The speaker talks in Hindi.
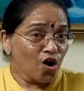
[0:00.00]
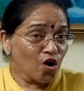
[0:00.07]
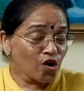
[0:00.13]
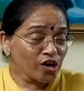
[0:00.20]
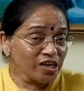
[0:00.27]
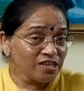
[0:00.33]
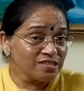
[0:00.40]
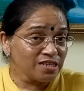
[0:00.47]

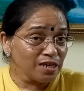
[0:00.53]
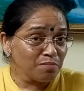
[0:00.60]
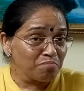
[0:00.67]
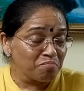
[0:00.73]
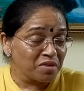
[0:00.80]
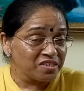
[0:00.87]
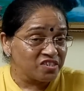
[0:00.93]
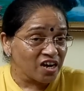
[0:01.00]
और इसी
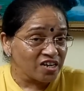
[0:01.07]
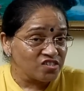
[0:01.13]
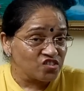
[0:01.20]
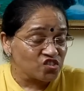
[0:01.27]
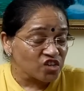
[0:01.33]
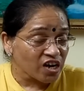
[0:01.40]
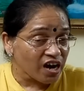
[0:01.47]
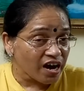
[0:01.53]
मज़ा
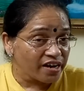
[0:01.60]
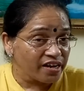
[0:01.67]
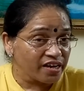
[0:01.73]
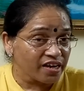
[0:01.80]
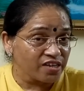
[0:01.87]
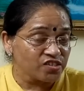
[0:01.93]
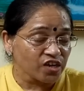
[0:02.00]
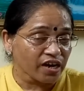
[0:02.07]
चखाने
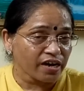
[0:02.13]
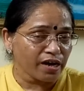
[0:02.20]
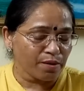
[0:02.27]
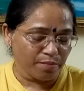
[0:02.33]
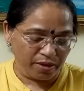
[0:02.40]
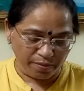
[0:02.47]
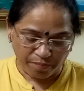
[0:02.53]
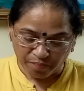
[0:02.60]
के चक्कर
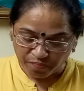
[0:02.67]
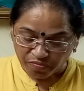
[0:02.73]
में